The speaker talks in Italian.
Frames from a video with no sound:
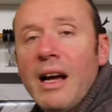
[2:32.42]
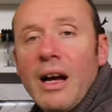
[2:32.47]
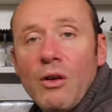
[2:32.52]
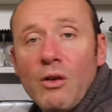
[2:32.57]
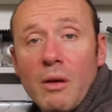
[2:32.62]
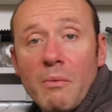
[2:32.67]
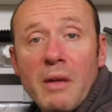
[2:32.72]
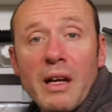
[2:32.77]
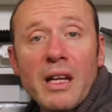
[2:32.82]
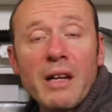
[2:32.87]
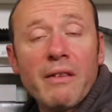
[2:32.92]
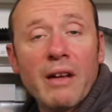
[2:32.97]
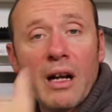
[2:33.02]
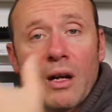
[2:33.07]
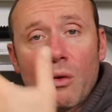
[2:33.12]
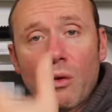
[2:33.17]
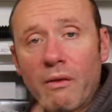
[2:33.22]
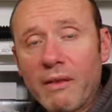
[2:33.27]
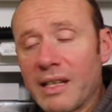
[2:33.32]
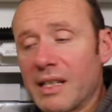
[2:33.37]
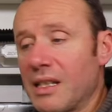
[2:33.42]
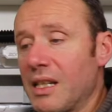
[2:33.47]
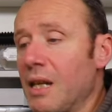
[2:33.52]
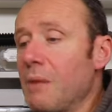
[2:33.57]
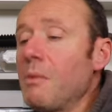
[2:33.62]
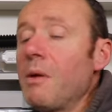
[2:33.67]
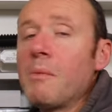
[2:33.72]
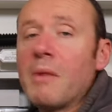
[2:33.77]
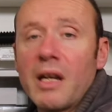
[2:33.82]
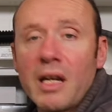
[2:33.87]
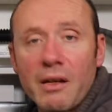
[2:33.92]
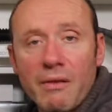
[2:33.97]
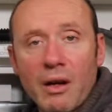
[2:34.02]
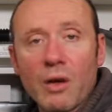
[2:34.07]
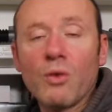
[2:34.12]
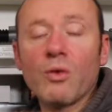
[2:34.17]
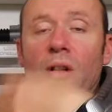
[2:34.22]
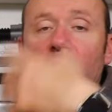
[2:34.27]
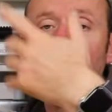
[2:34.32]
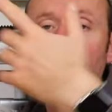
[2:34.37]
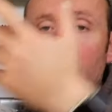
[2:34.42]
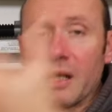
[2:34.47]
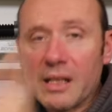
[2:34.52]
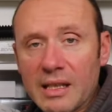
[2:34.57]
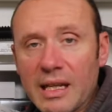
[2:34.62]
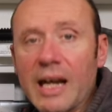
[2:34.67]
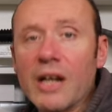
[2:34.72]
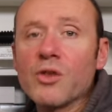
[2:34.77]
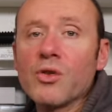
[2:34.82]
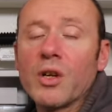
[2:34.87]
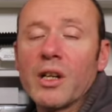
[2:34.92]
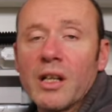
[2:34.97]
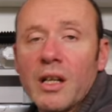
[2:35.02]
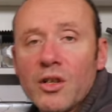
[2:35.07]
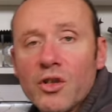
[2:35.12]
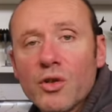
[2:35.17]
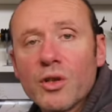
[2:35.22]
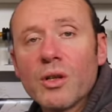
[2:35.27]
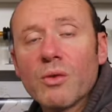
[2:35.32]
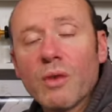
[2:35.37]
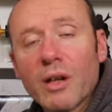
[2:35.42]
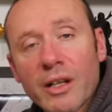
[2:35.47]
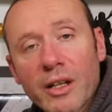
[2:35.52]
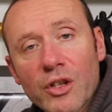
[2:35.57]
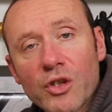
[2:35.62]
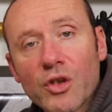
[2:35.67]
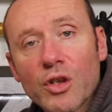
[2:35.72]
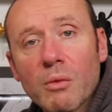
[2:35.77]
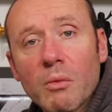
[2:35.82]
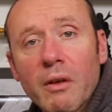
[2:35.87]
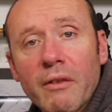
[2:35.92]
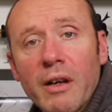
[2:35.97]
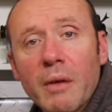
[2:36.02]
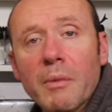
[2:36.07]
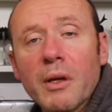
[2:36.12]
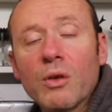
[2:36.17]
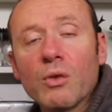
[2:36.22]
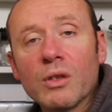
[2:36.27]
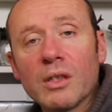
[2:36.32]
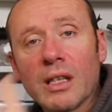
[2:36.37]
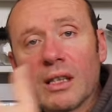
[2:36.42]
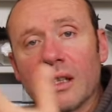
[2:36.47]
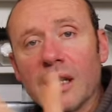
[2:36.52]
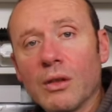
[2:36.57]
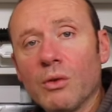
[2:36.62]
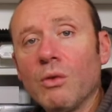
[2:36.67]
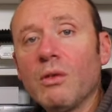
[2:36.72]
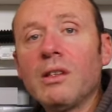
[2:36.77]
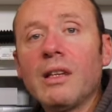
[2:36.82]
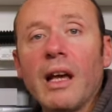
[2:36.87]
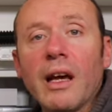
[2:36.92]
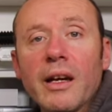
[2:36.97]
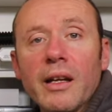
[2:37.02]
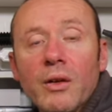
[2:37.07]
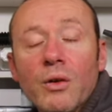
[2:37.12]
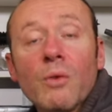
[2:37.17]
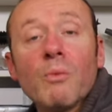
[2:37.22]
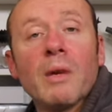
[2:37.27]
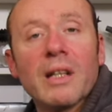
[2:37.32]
allora mi arriva la nuova sim, mi arriva ancora ancora il messaggio che nel giro di qualche giorno mi avrebbe contattato il tecnico,